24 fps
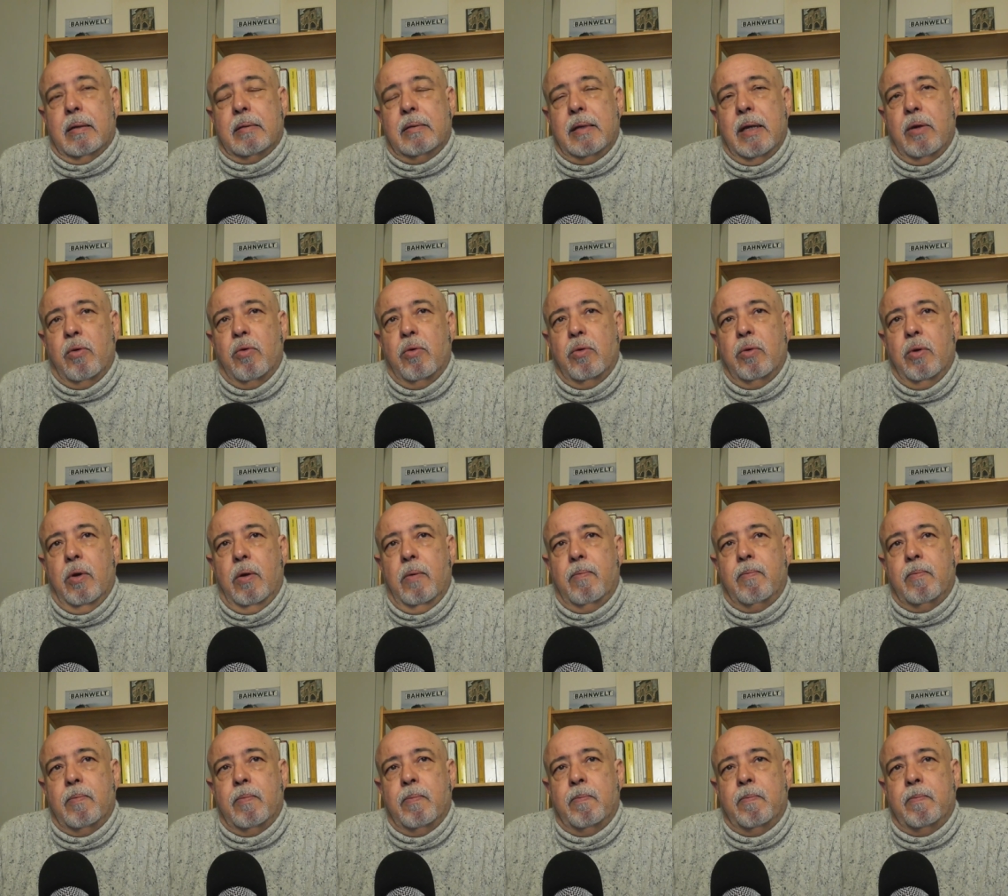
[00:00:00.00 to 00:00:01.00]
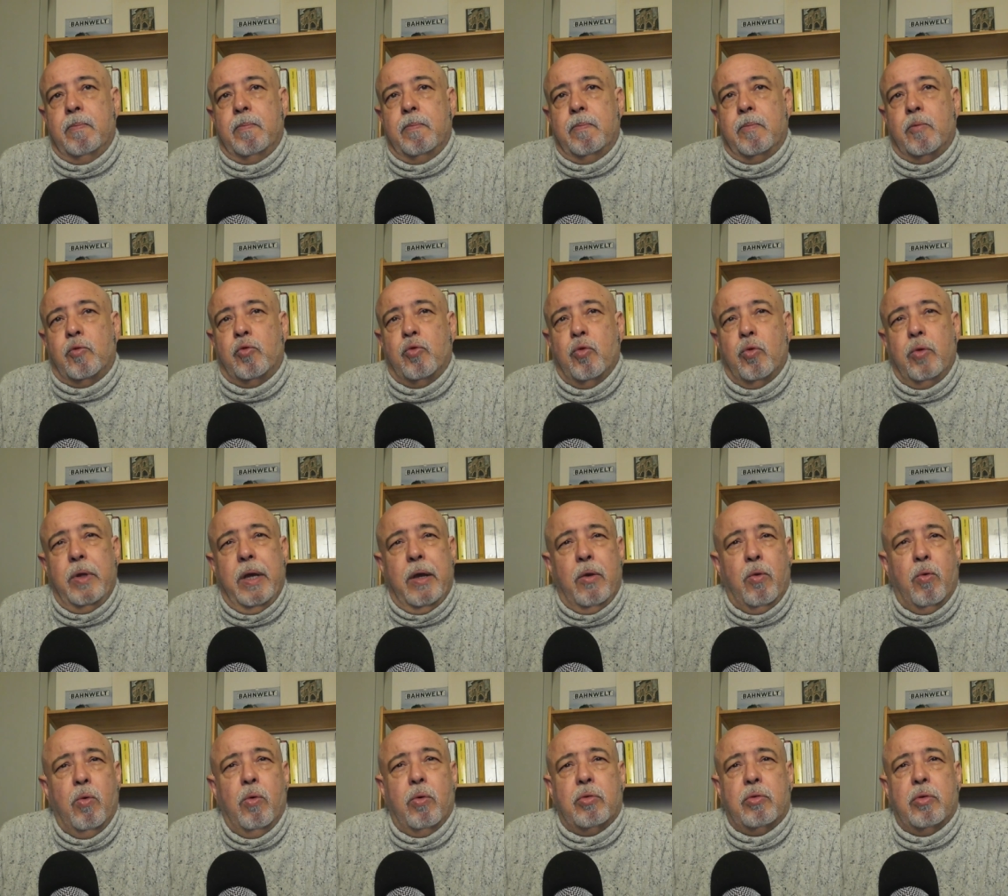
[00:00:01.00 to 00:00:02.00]
Segundo, mm, su
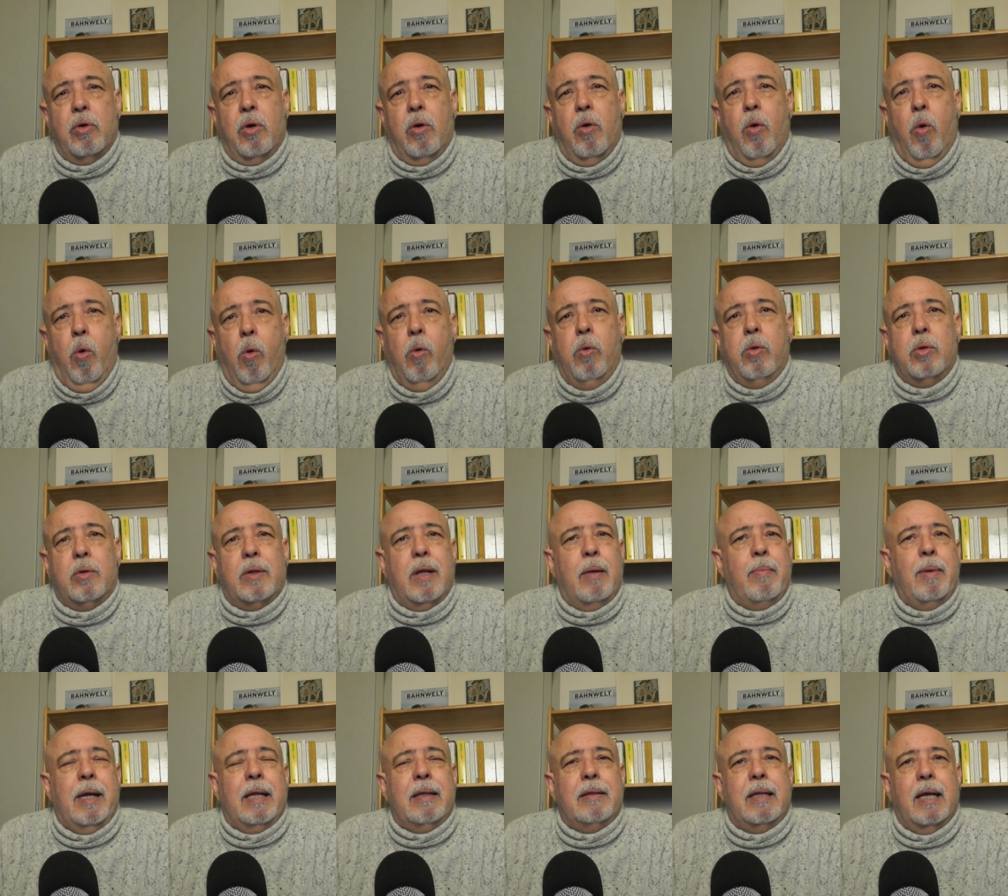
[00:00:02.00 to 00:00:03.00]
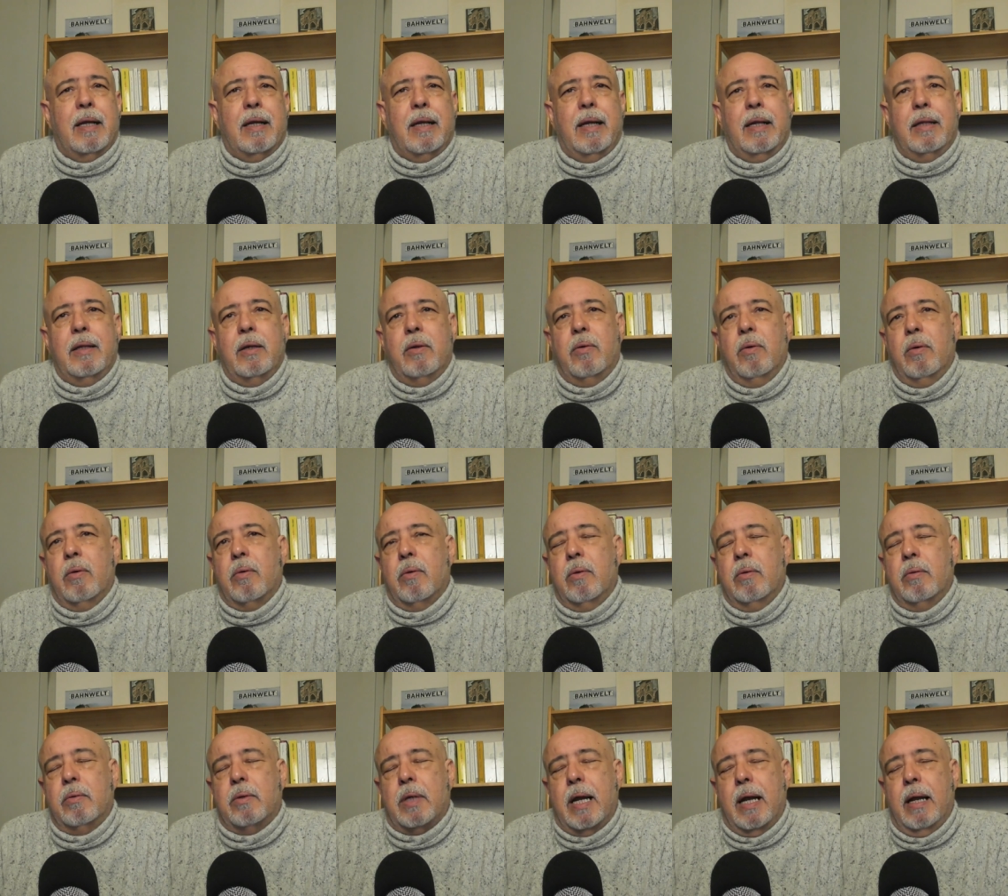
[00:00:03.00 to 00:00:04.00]
discurso justamente crítico
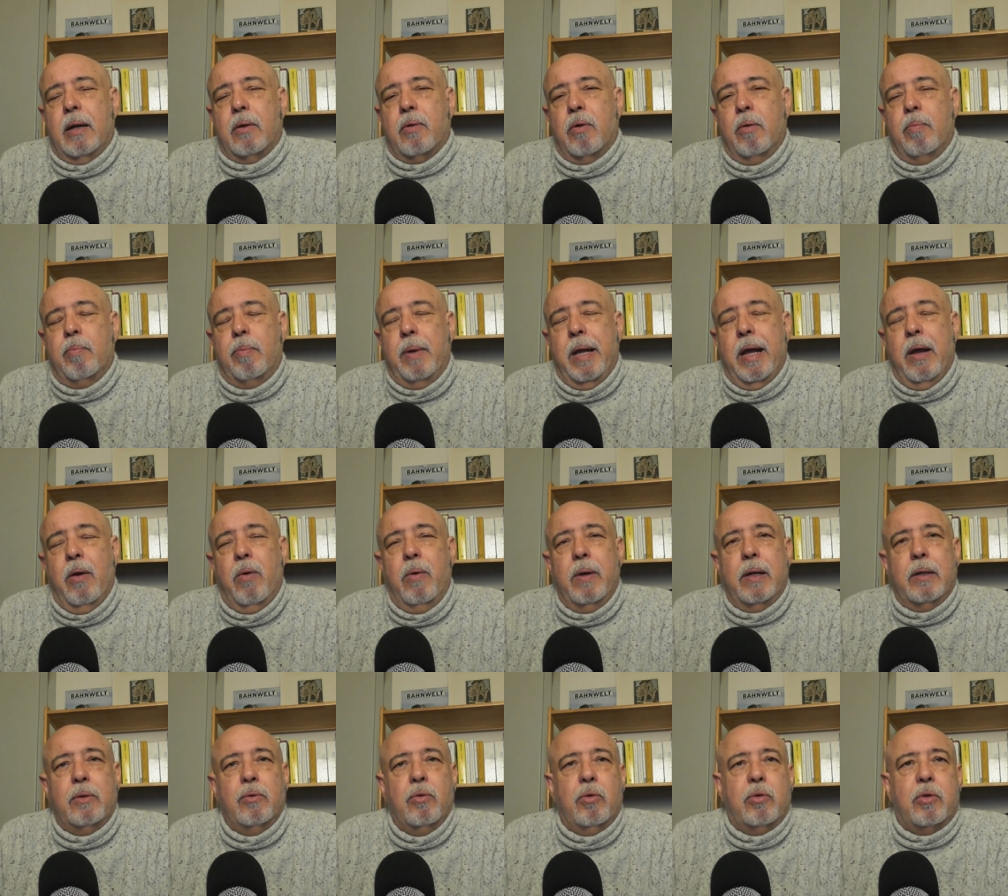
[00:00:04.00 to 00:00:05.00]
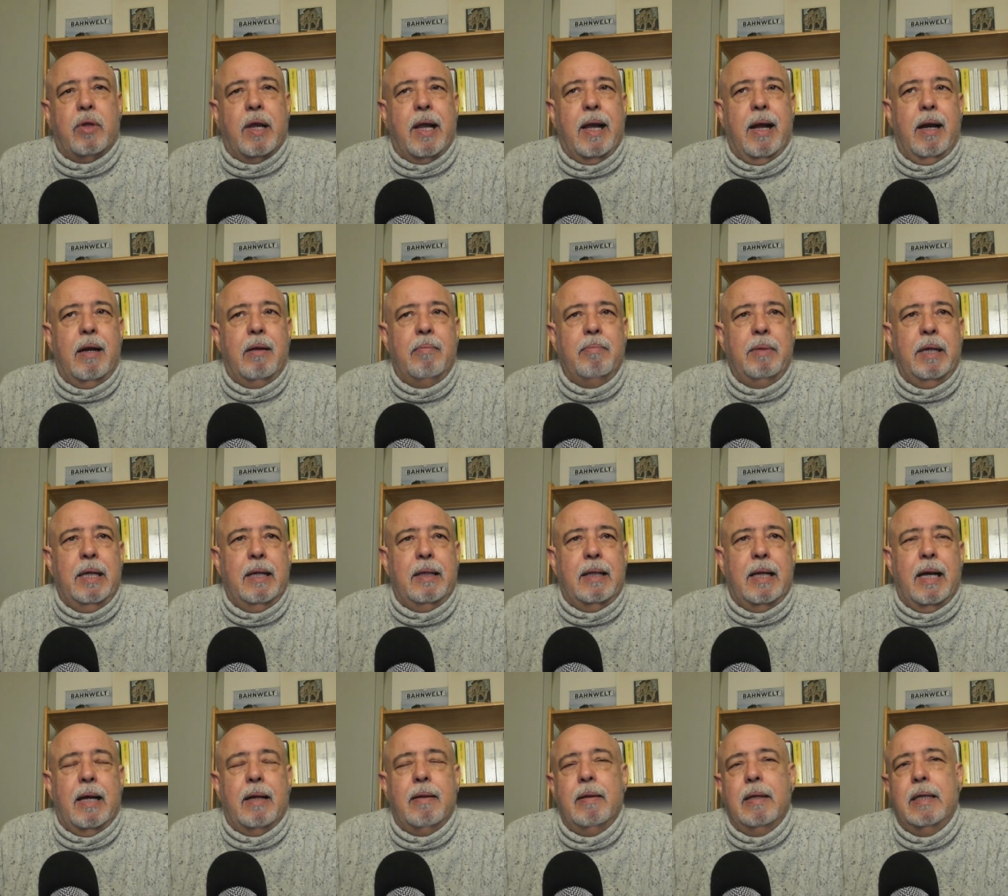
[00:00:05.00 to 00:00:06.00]
contra el complejo industrial
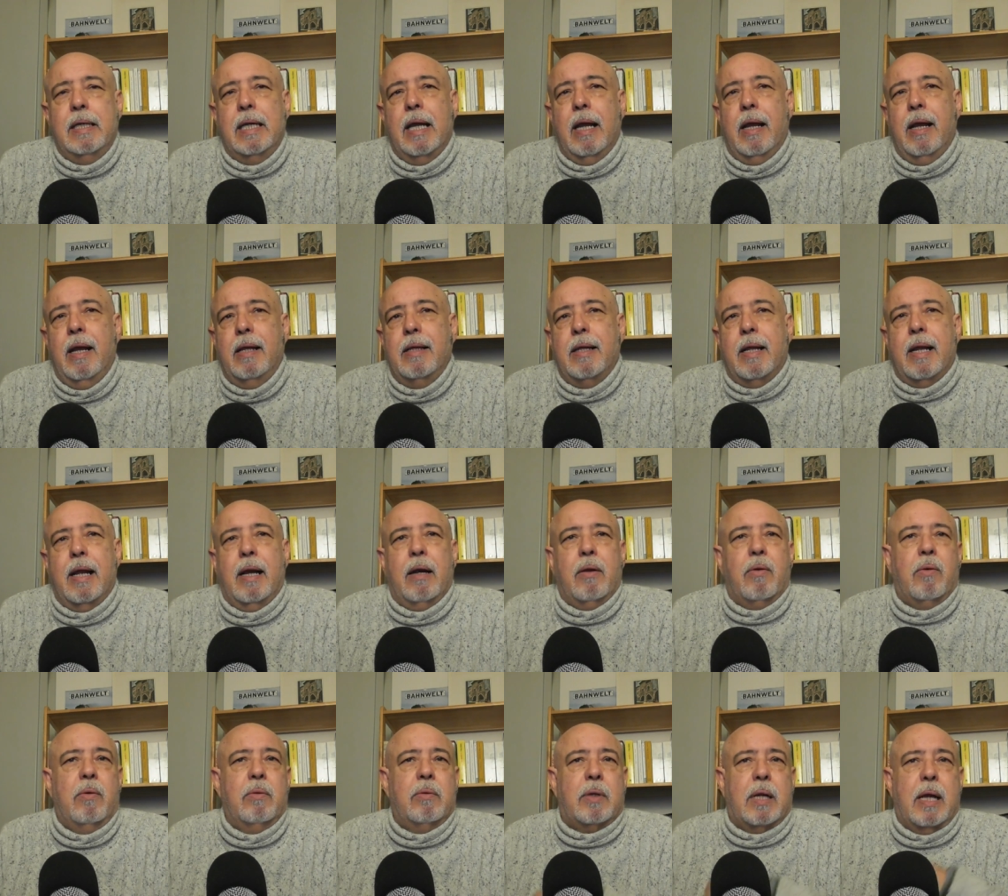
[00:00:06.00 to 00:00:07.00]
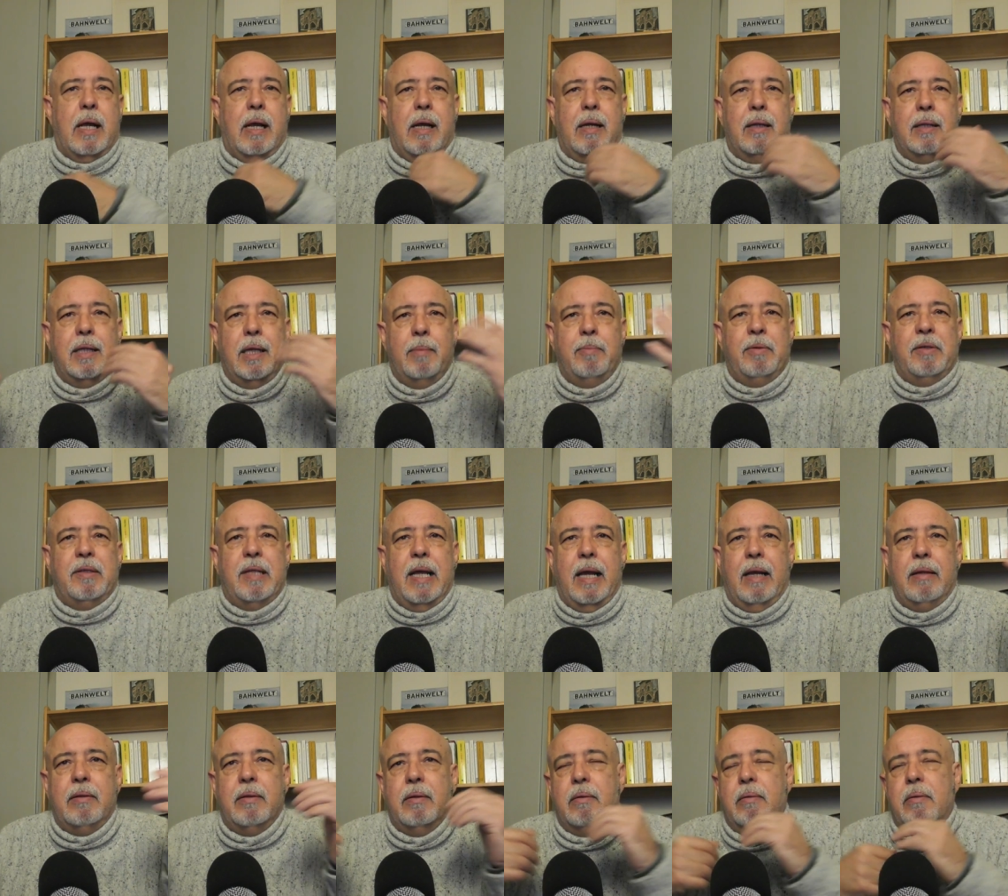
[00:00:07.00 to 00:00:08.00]
militar y en general contra el Deep
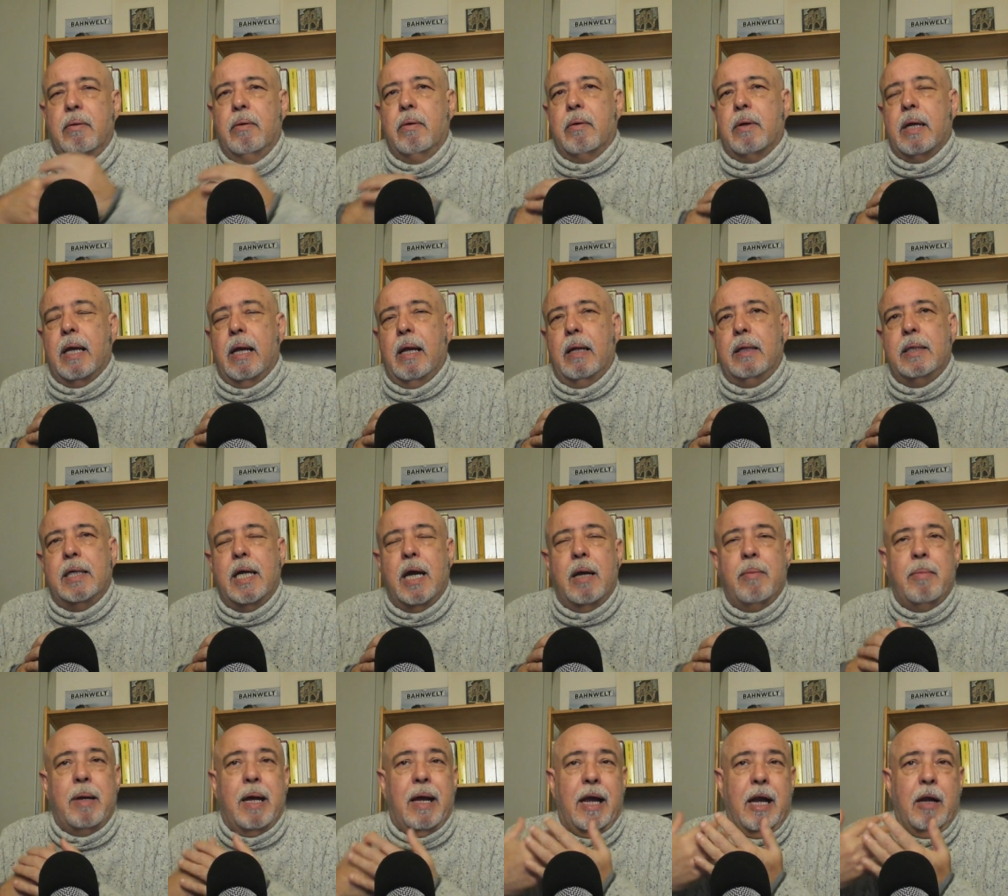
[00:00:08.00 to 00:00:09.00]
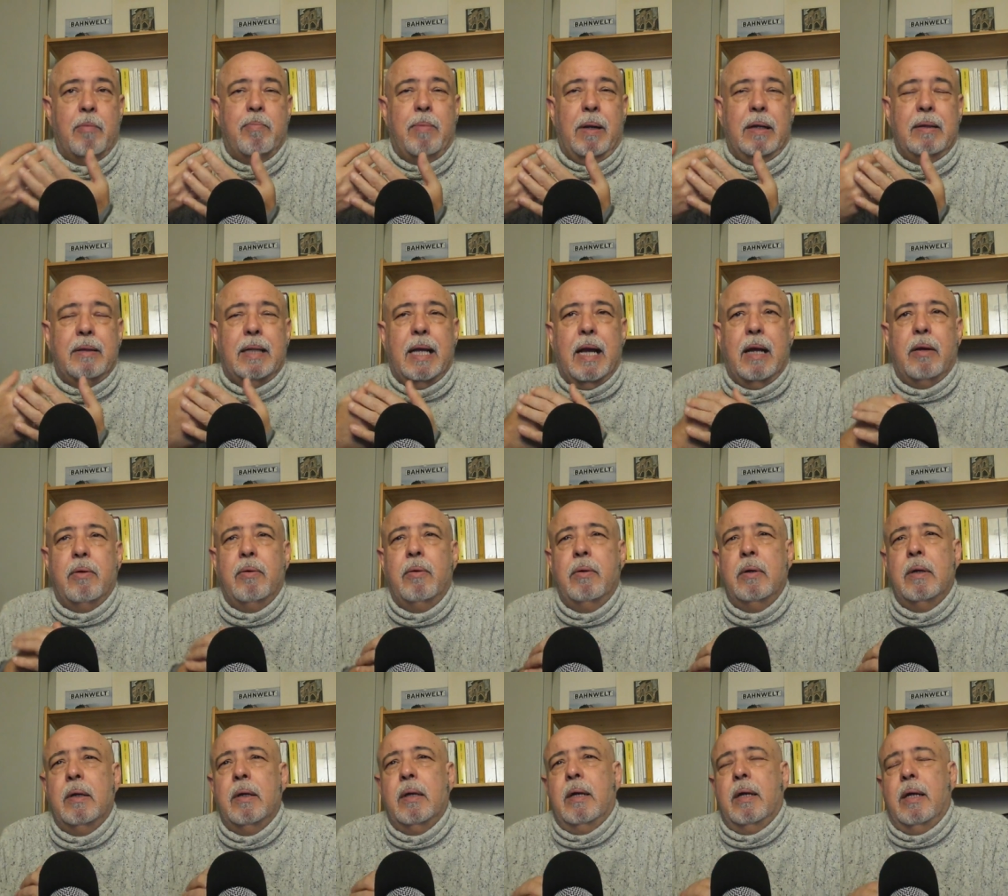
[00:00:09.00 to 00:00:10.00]
State, lo que él llama el pantano,